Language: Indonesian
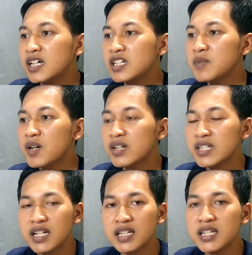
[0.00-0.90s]
Dan di
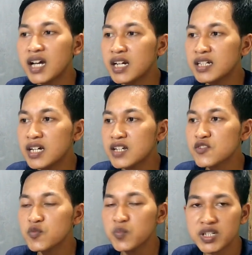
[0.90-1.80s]
bawahnya lagi ada
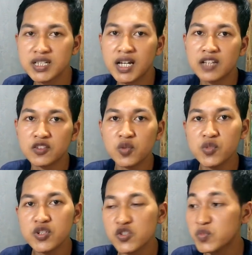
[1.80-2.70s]
super
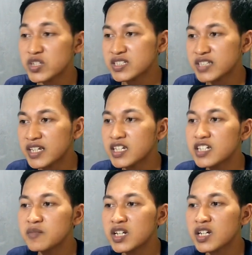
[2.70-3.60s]
ataupun super tank
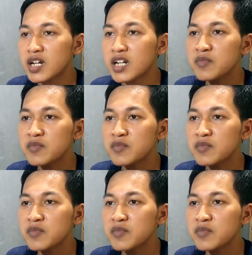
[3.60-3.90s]
yang dimana